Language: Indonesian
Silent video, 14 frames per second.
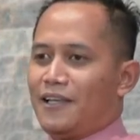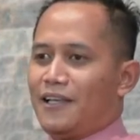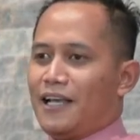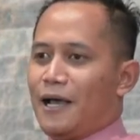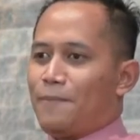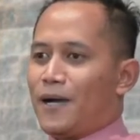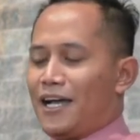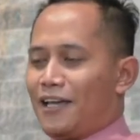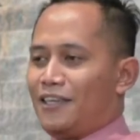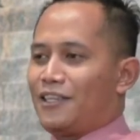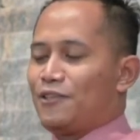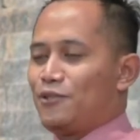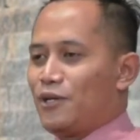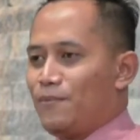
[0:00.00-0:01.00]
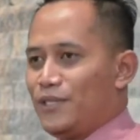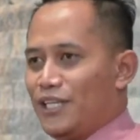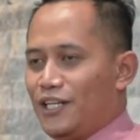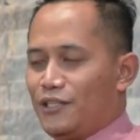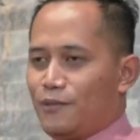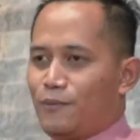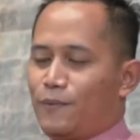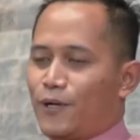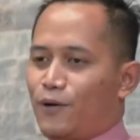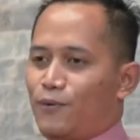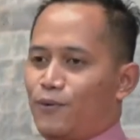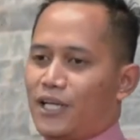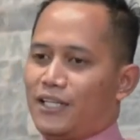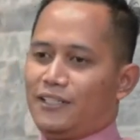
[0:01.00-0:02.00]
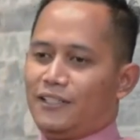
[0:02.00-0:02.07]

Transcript: apakah kita juga menjadi sebuah perlindungan?